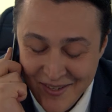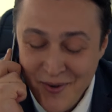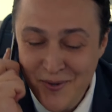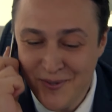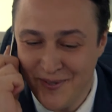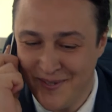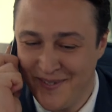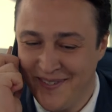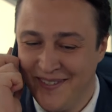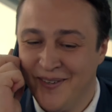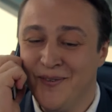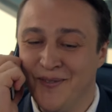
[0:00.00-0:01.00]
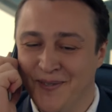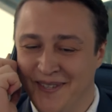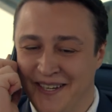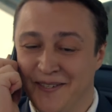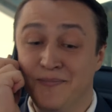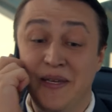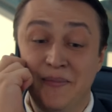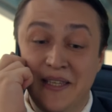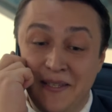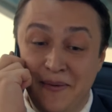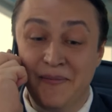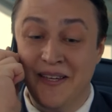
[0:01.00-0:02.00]
Görüşürüz. Görüşürüz aşkım. Benim
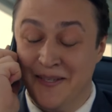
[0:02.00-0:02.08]
gitmem